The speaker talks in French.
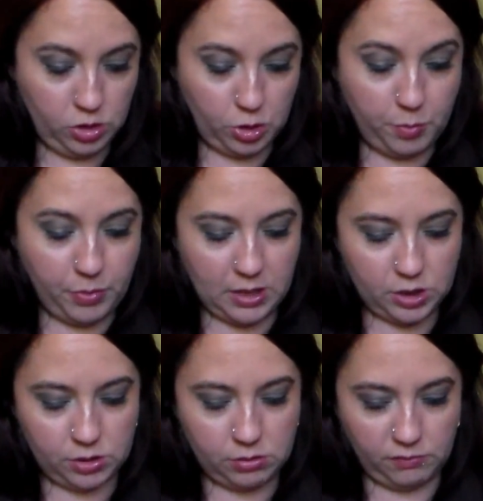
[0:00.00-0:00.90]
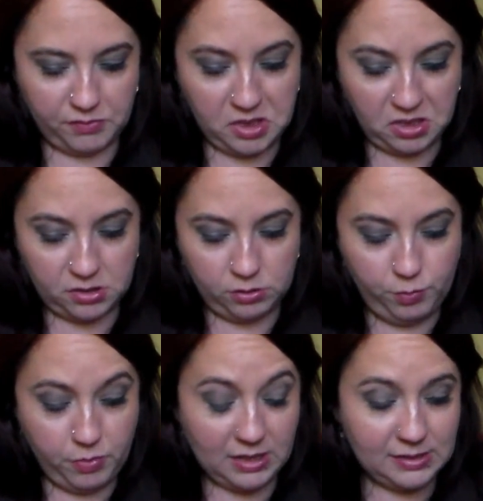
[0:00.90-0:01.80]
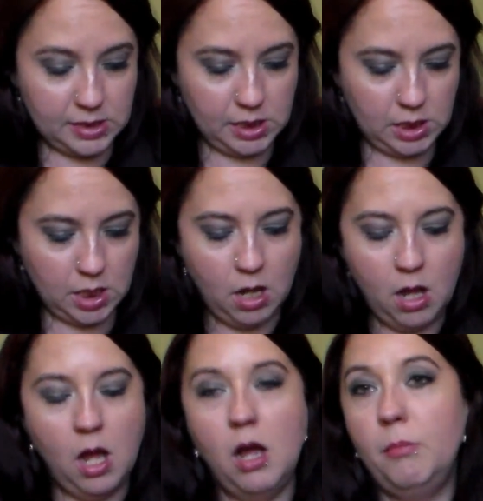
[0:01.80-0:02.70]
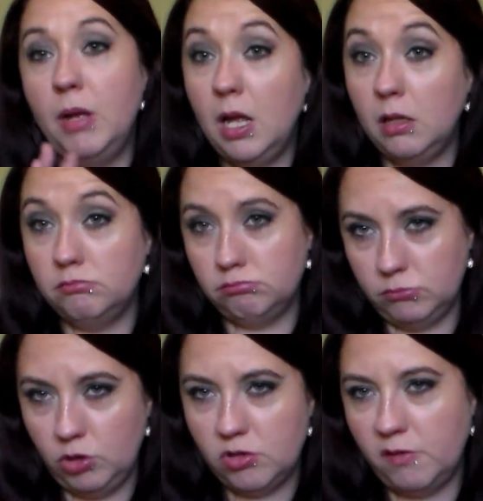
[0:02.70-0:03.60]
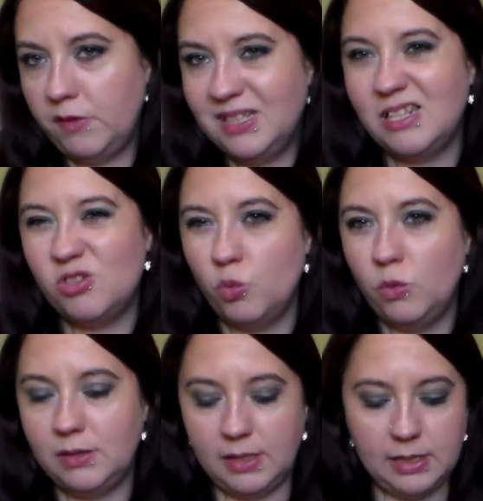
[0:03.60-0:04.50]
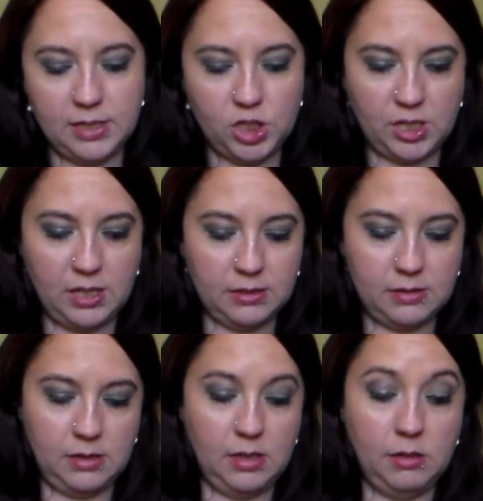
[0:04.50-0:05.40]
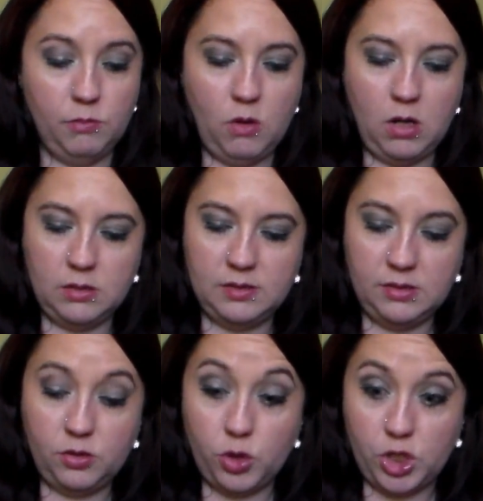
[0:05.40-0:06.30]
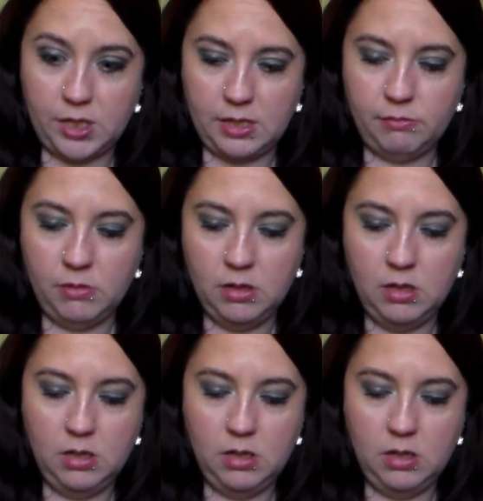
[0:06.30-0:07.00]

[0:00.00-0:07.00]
Je sais pas, j'ai envie de dire que c'est du plastique. Mais de ce fait, elles sont très légères. Et moi, c'est ce que j'aime.